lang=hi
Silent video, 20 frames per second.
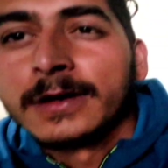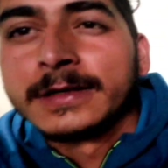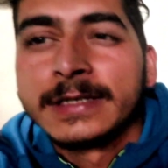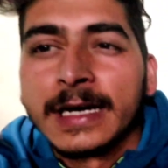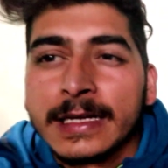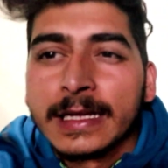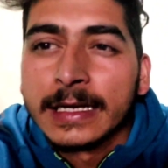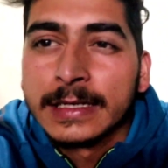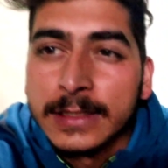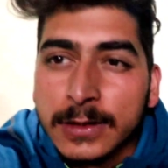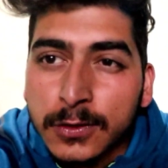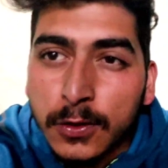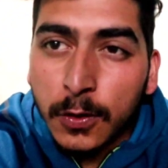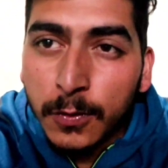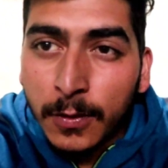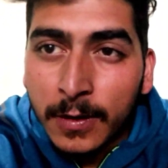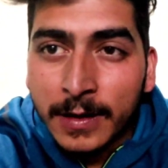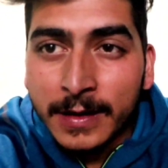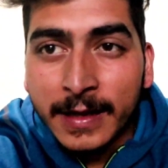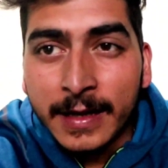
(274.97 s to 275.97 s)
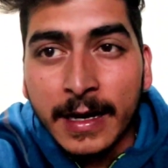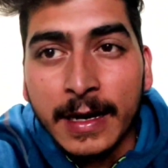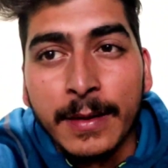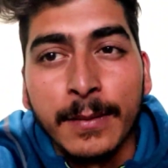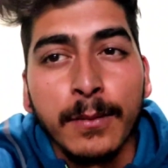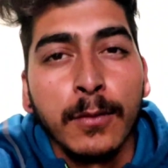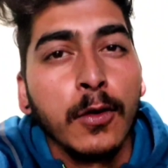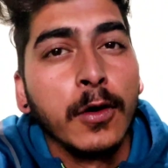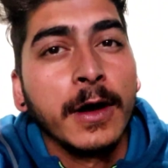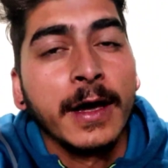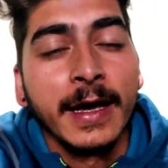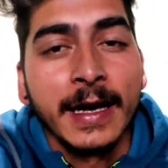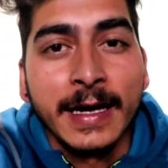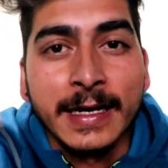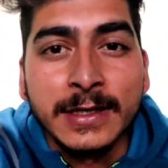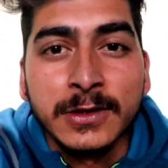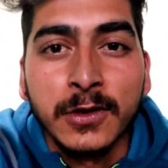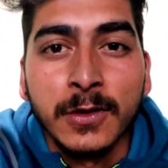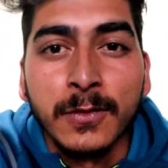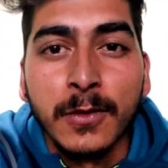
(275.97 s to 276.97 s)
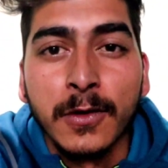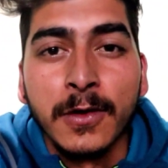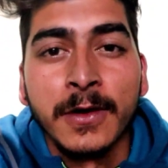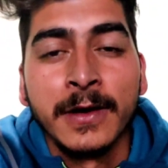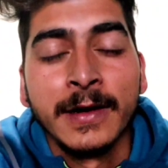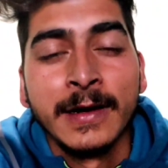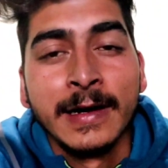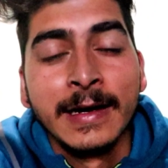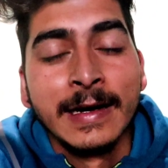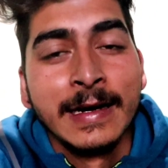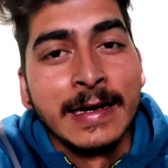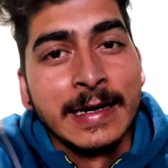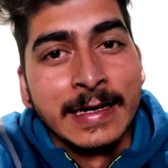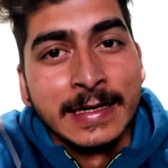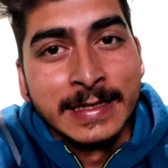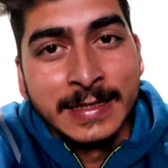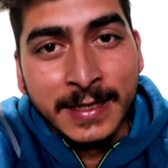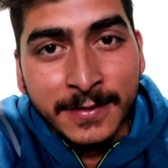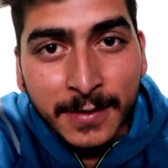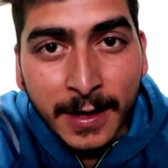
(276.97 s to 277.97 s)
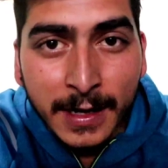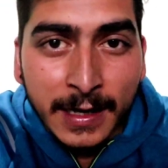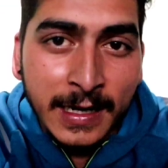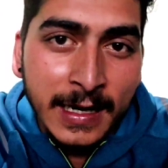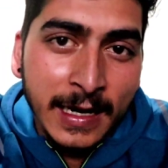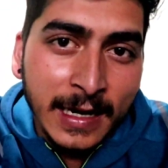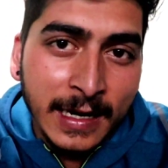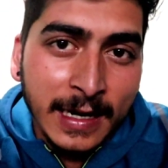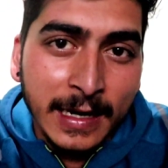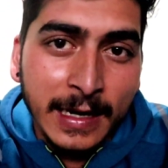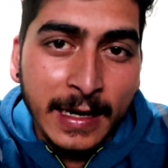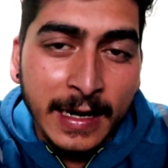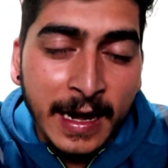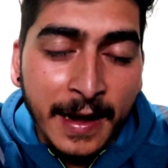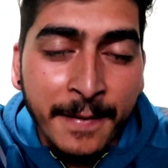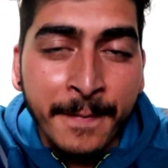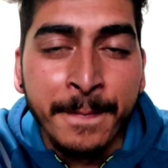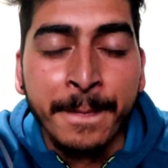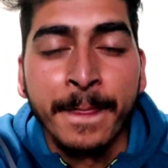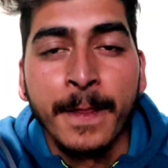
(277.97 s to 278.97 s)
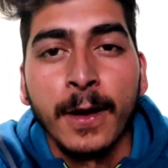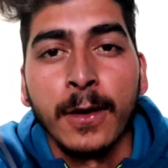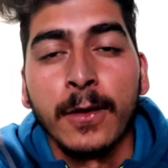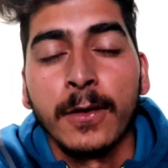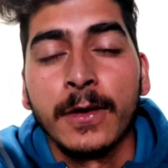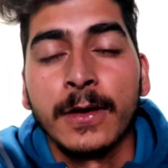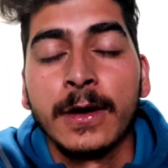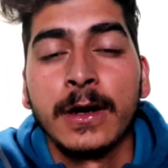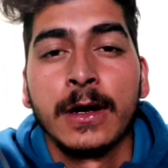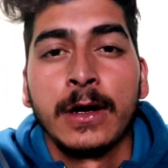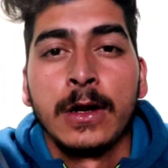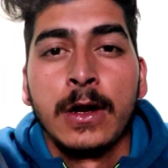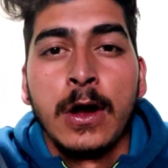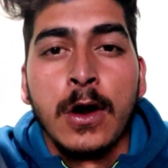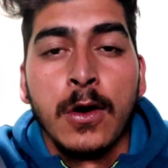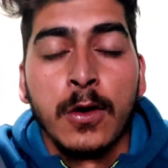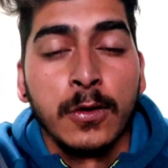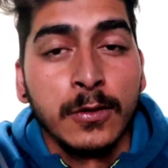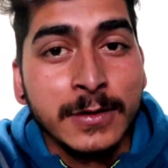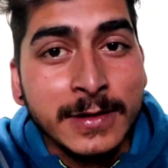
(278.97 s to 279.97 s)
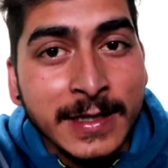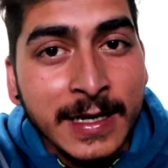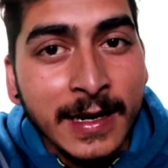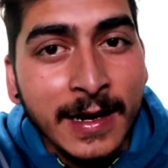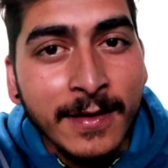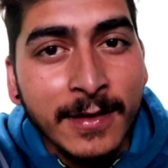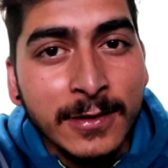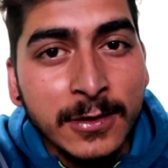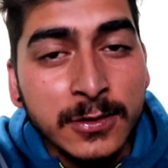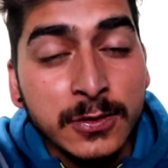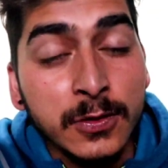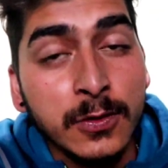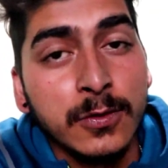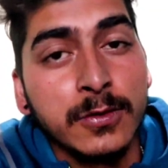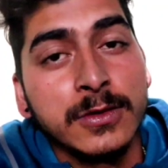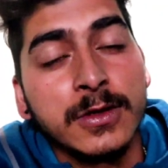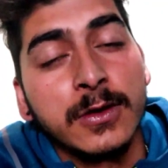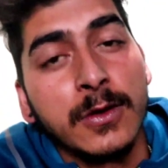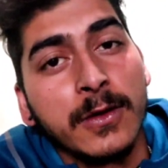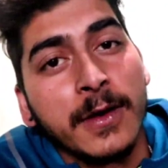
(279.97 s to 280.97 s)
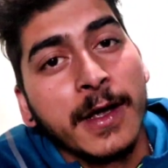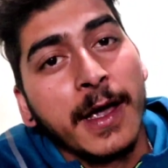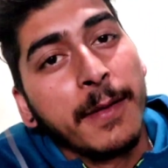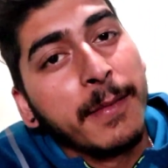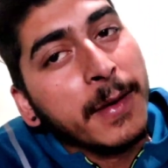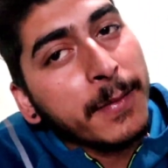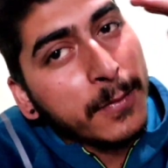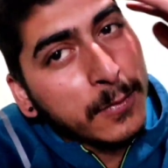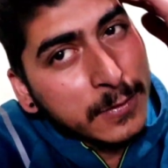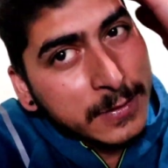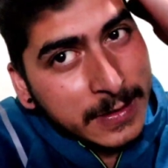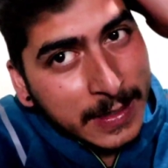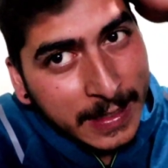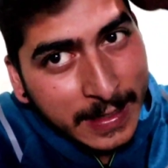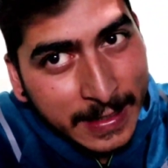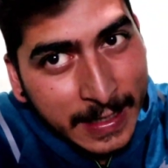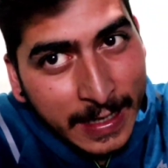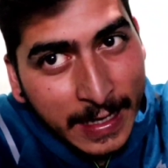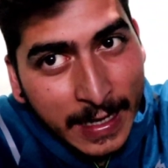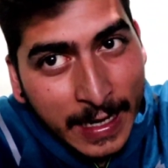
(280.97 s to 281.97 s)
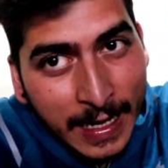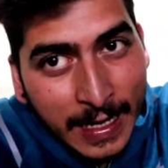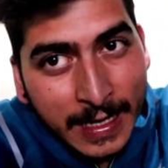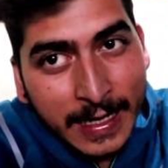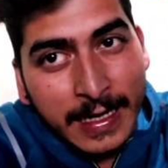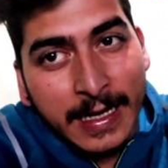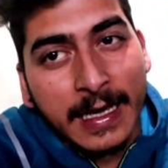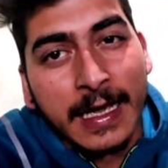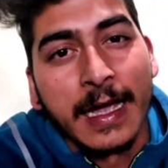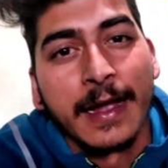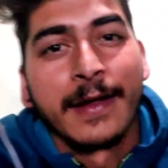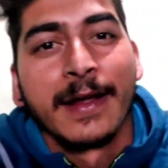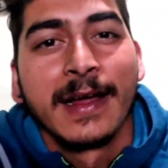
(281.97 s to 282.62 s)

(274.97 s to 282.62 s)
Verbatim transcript: बहुत ज़्यादा जिसको बोलते हैं वो केयर जो वो शिवानी ने करी है और उसके अलावा दोस्तों कुछ लोग ये भी पूछ रहे थे कि